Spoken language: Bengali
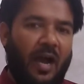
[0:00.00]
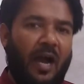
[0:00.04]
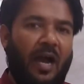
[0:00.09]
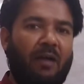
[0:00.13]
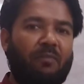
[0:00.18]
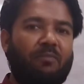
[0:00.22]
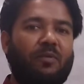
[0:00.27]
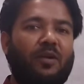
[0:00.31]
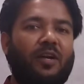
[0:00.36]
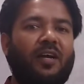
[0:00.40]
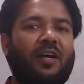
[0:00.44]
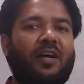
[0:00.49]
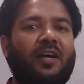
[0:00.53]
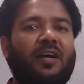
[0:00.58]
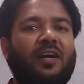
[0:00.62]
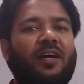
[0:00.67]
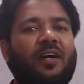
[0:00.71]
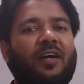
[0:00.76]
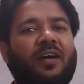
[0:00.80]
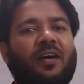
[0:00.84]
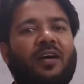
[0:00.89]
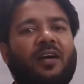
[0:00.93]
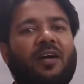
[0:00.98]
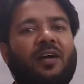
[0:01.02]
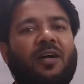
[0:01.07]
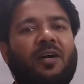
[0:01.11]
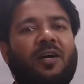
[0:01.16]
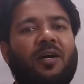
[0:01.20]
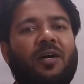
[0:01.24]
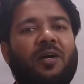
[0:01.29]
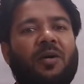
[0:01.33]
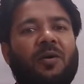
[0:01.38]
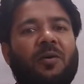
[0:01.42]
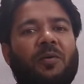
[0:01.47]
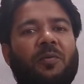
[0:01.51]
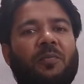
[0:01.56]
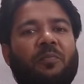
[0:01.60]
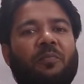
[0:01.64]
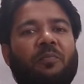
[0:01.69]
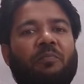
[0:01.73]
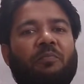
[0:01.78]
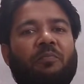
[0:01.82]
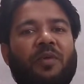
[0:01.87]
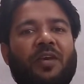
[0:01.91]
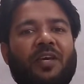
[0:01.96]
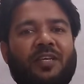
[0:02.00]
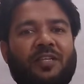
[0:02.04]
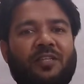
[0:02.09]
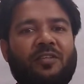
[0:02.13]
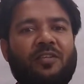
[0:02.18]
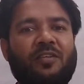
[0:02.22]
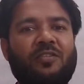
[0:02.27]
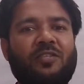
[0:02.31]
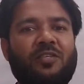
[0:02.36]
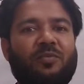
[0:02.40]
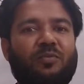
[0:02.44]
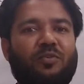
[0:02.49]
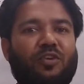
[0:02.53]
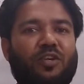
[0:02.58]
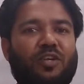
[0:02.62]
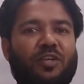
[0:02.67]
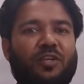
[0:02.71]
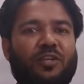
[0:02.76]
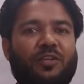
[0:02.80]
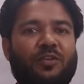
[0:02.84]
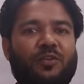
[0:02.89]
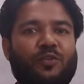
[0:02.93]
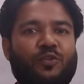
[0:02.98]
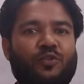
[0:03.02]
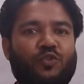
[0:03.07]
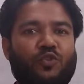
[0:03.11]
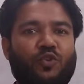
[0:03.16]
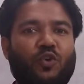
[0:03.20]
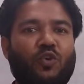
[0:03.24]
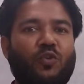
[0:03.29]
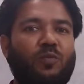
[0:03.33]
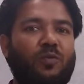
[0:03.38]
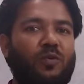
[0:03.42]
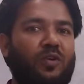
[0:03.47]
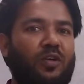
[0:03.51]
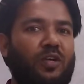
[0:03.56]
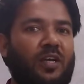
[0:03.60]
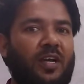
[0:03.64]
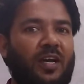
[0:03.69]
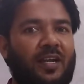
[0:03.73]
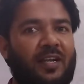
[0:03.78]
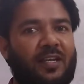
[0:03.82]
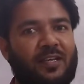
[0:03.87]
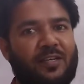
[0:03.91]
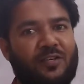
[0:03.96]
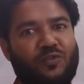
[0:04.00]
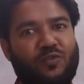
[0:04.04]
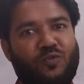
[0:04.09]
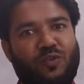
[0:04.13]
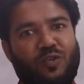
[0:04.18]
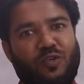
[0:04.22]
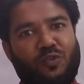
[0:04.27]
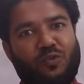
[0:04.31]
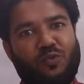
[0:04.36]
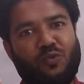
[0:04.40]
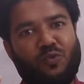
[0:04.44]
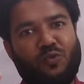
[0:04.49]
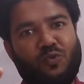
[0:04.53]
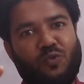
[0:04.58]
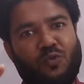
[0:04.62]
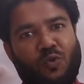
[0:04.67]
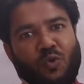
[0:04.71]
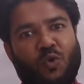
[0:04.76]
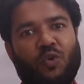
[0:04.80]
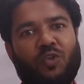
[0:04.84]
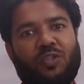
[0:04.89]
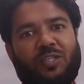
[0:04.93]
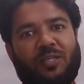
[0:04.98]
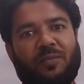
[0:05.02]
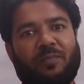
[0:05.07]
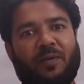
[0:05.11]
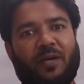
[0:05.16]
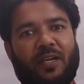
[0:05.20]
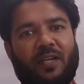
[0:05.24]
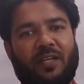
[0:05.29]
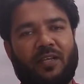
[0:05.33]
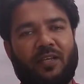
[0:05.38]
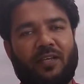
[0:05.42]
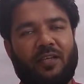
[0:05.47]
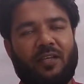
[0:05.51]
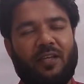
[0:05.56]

আমরা ব্যক্তি জীবনে যৌবনকালে কিছু কিন্তু করতে পারি